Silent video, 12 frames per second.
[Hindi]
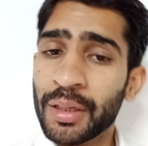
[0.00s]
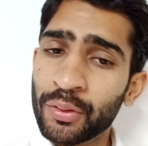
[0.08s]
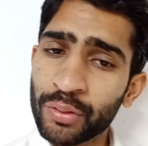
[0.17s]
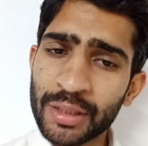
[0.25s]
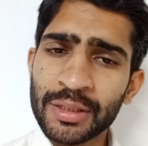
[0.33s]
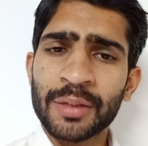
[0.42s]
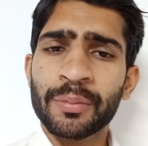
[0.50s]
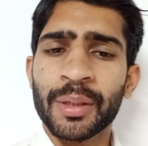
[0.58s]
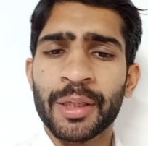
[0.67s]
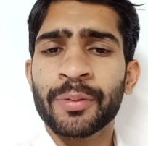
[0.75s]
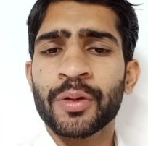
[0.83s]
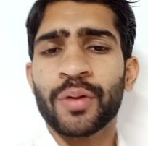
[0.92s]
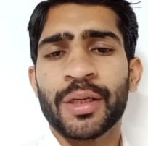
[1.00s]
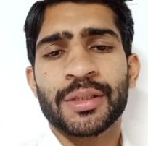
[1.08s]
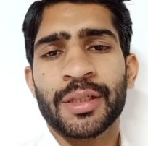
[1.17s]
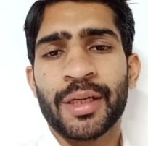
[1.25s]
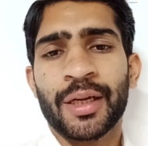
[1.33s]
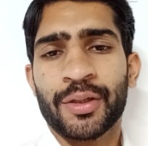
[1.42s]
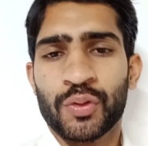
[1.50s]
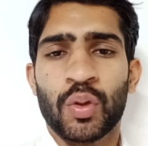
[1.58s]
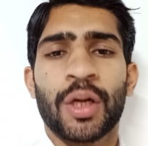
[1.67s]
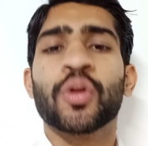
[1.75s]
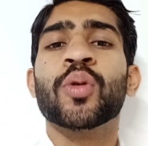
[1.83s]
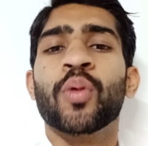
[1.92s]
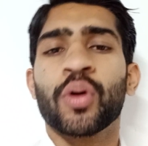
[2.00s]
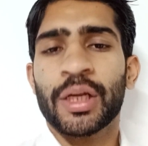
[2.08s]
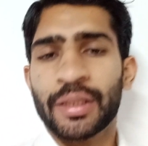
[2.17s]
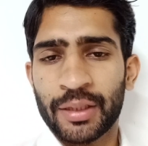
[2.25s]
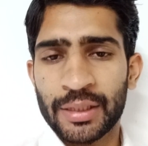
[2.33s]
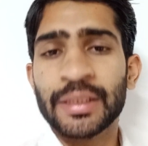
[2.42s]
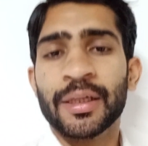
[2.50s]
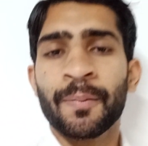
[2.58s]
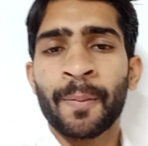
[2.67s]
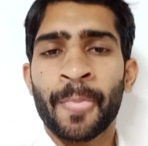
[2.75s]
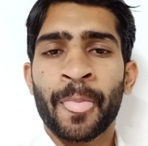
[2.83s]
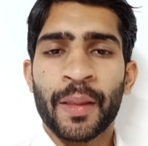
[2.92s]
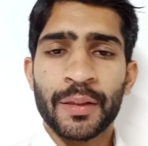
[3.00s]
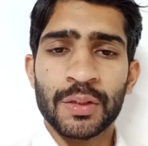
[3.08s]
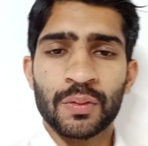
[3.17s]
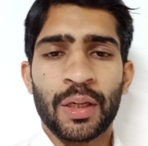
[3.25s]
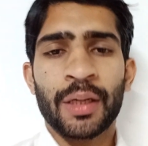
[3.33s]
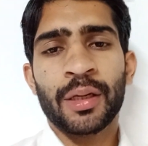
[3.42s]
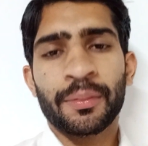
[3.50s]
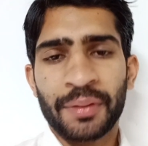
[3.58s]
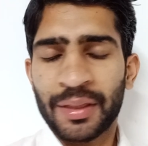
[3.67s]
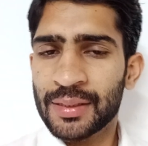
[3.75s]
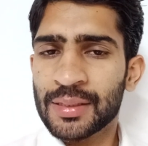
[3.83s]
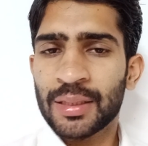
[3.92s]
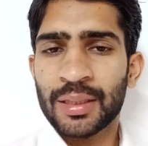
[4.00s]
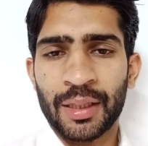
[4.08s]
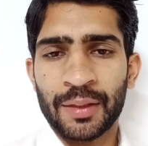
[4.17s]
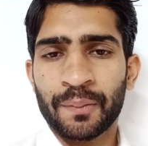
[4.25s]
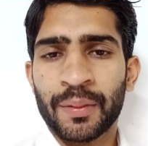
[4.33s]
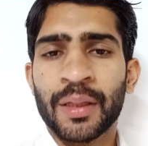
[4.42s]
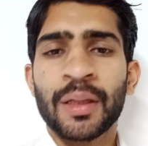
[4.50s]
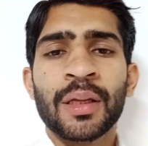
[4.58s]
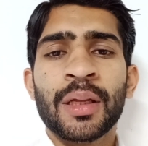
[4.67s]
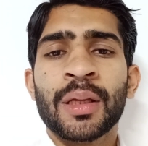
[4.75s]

मेरे ऑनेस्टली मेरी भी ख्वाहिश थी कि यार रिजवान को मौका दिया जाए रिजवान ने पी एस एल नाइन में